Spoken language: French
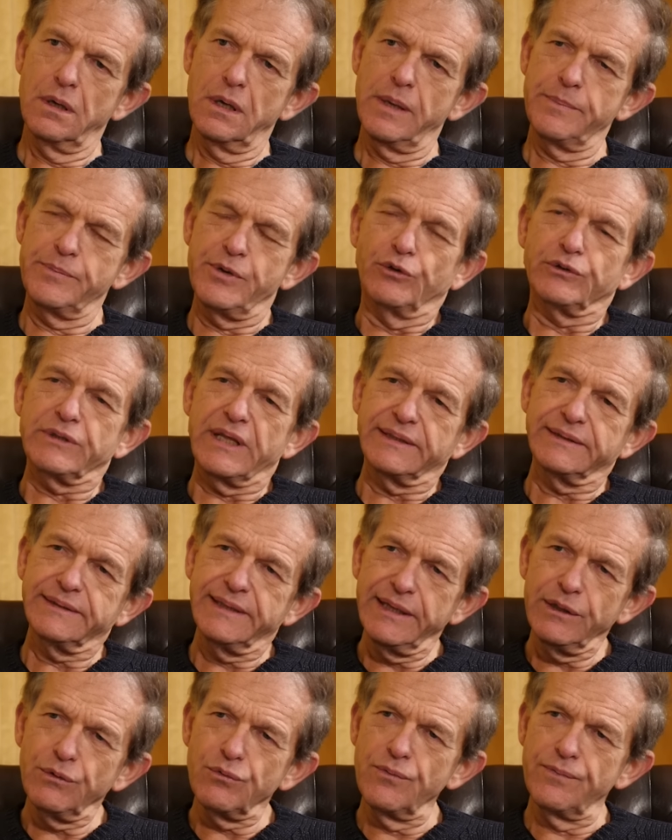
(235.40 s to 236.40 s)
Eh bien, on a
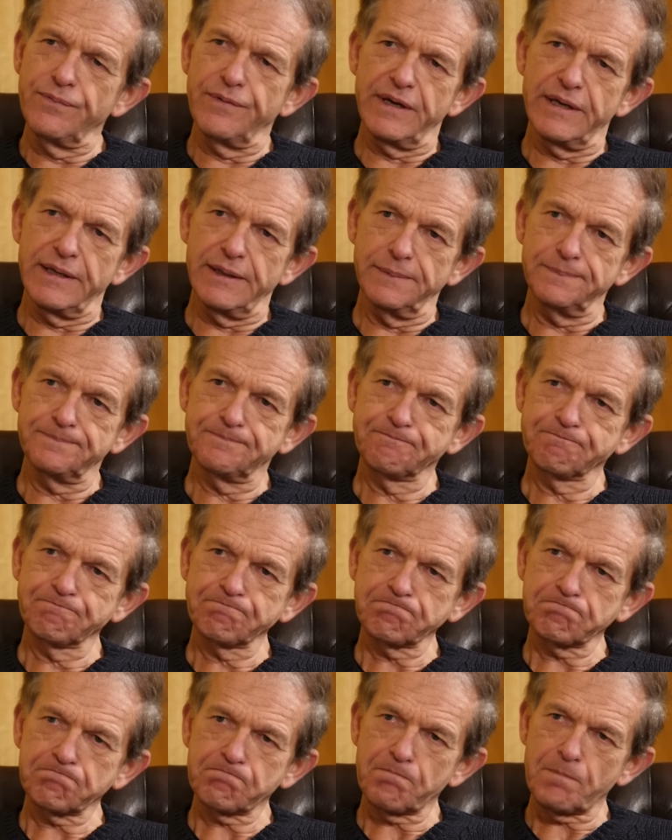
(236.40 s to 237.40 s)
découvert
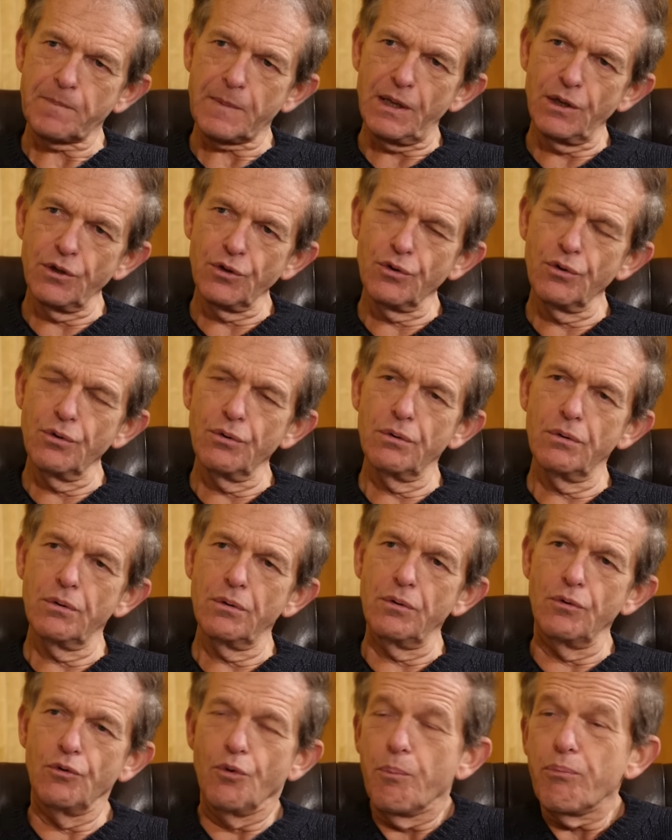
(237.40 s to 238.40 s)
que
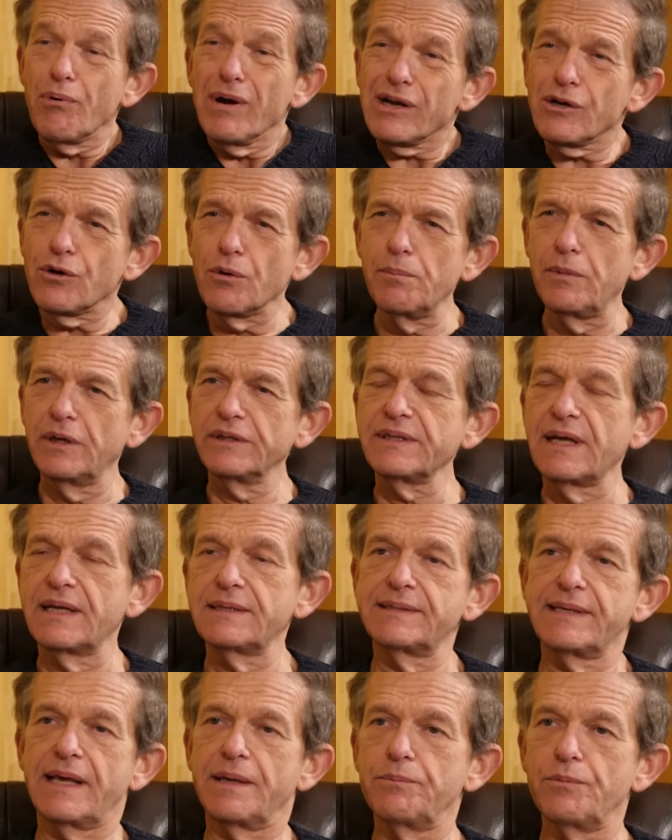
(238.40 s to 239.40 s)
le point commun
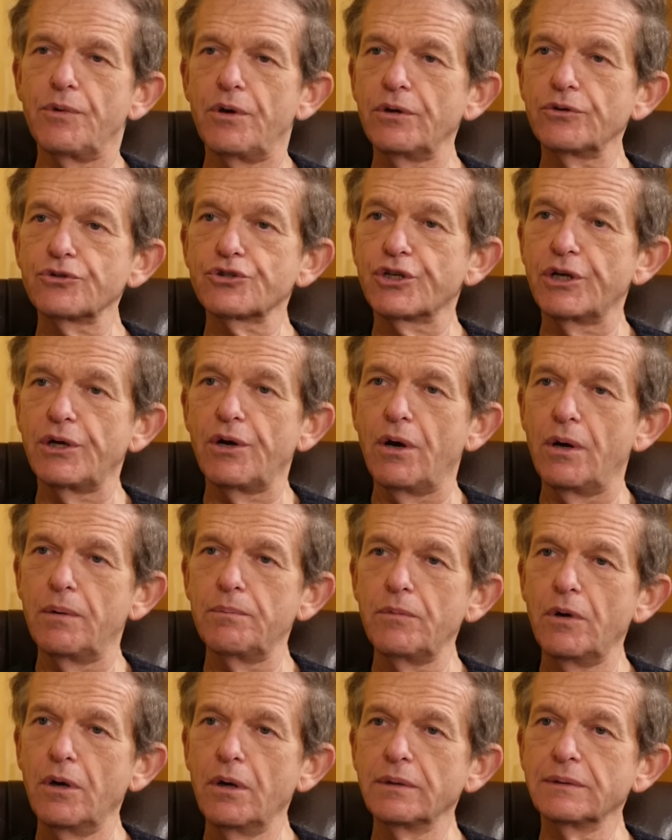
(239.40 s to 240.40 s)
d'Alzheimer chez
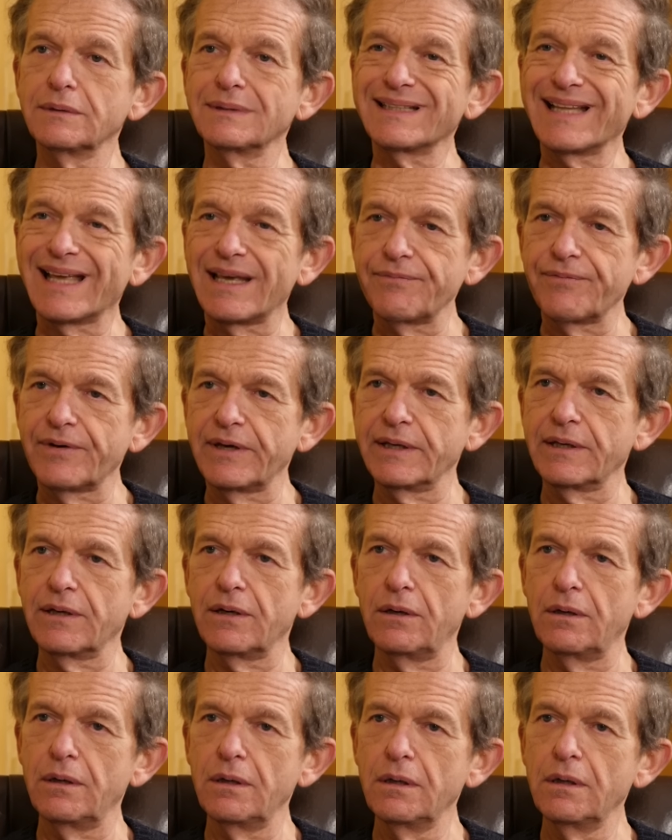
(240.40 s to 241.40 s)
l'homme, très
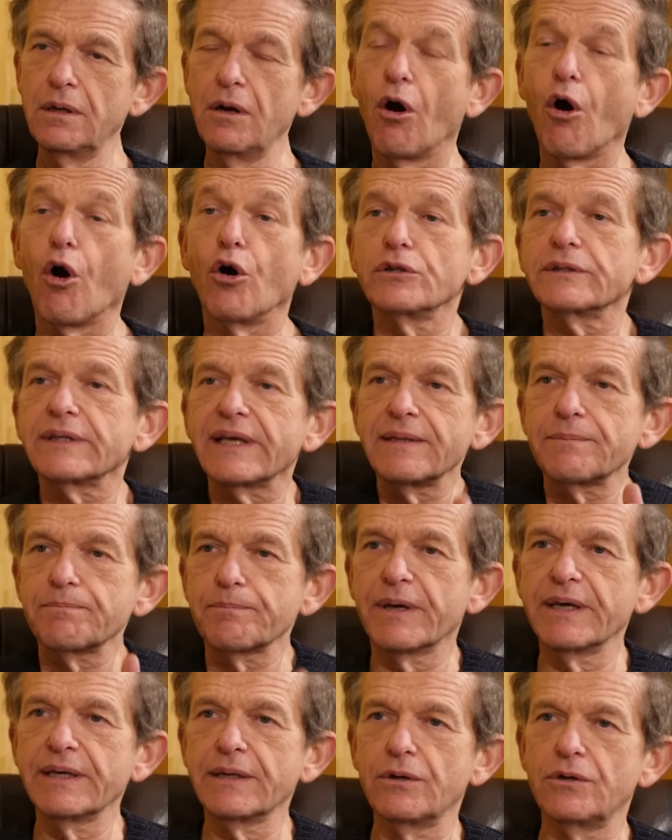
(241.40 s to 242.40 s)
fréquent, retraite
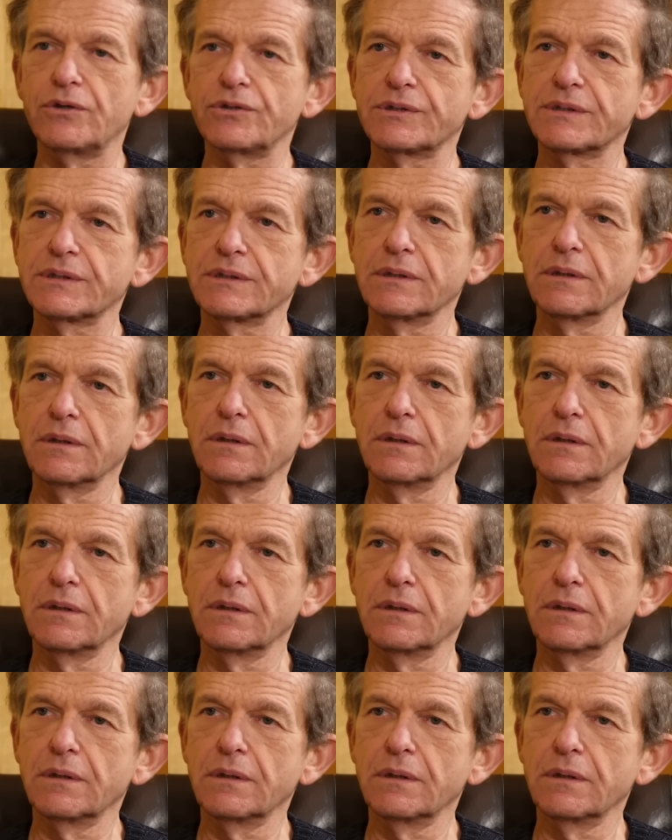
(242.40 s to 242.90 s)
précoce.